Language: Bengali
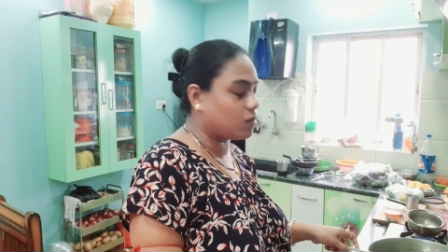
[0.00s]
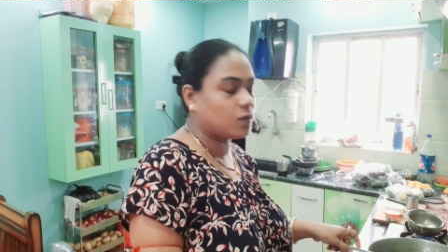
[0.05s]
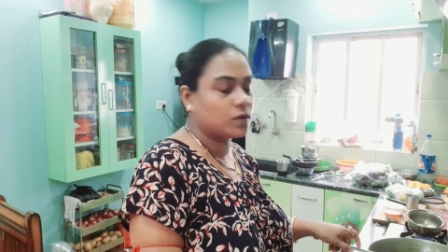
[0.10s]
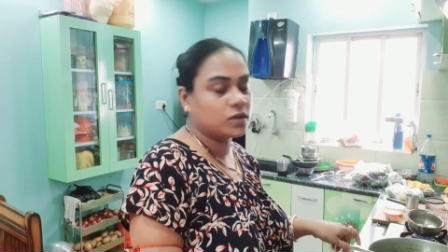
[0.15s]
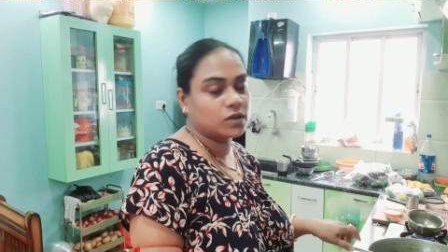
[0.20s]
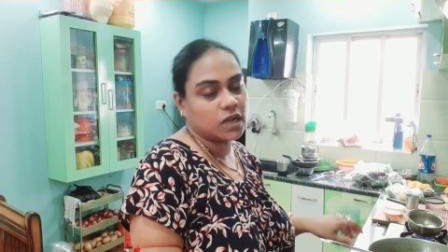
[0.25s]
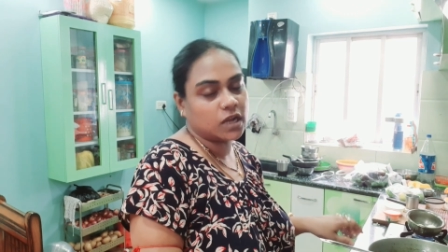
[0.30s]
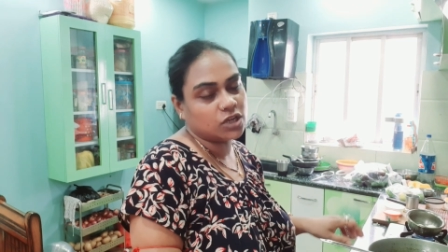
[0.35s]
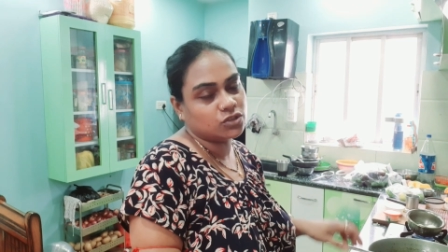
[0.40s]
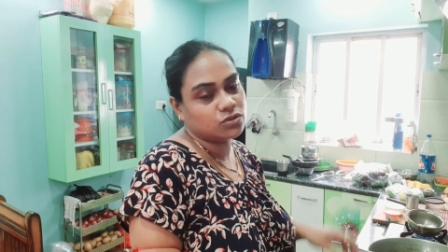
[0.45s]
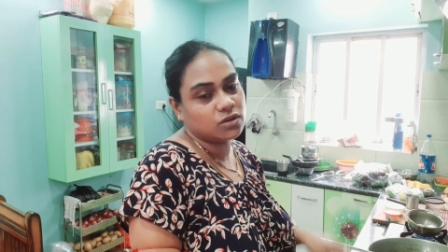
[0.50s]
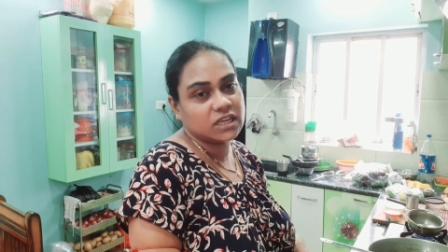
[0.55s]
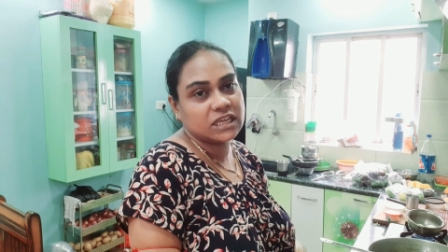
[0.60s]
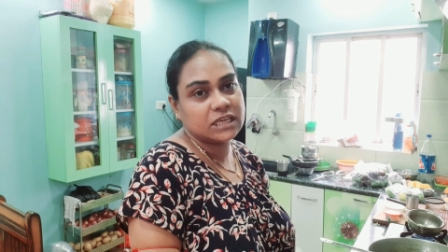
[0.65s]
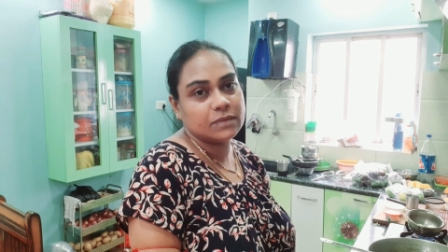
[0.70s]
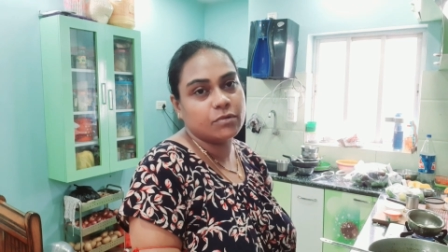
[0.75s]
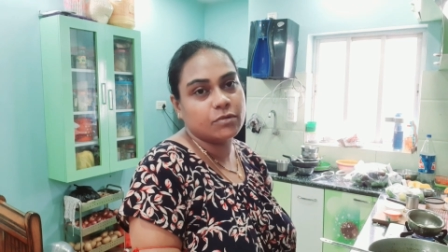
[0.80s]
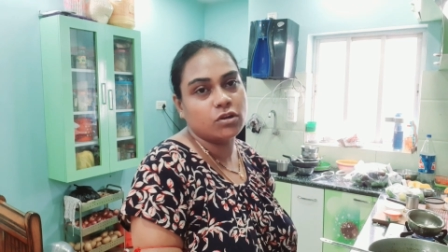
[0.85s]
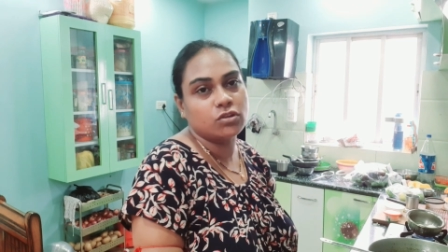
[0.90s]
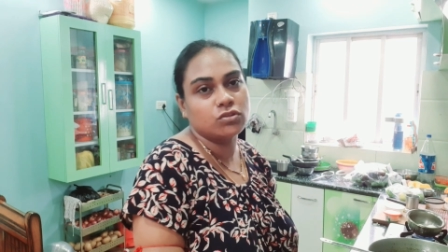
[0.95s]
ওই আসলে
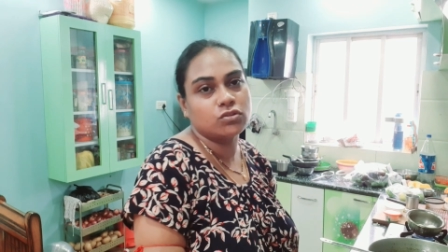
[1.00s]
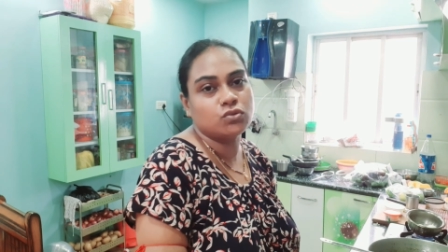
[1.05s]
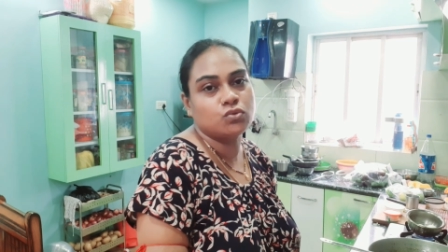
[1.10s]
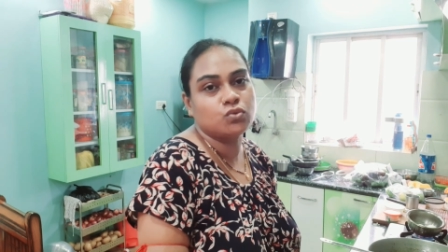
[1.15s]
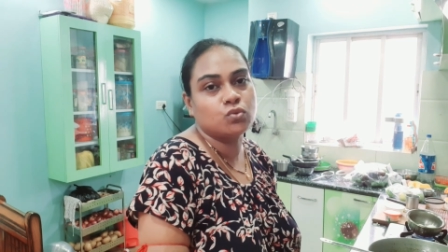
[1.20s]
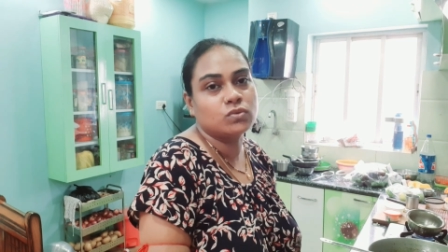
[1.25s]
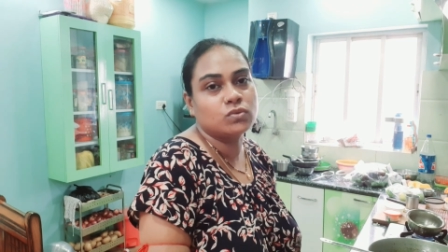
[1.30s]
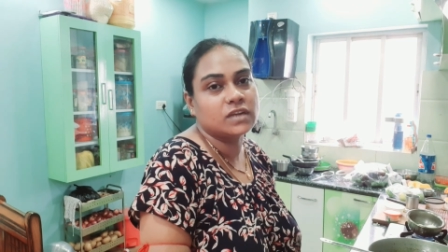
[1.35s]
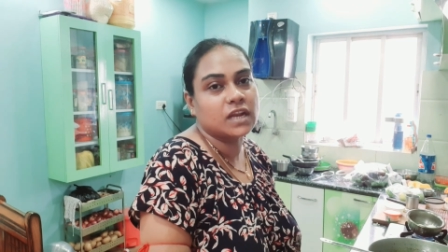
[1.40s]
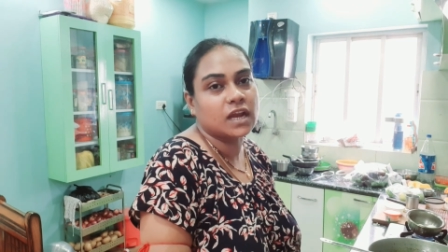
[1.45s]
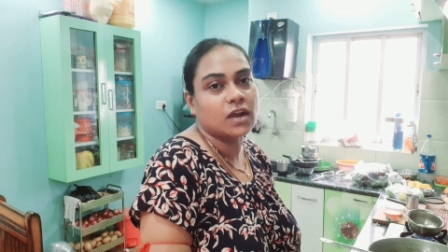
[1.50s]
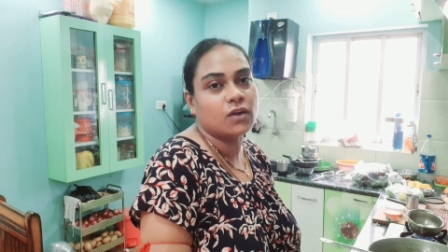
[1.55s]
কি বলো তো টুকটাক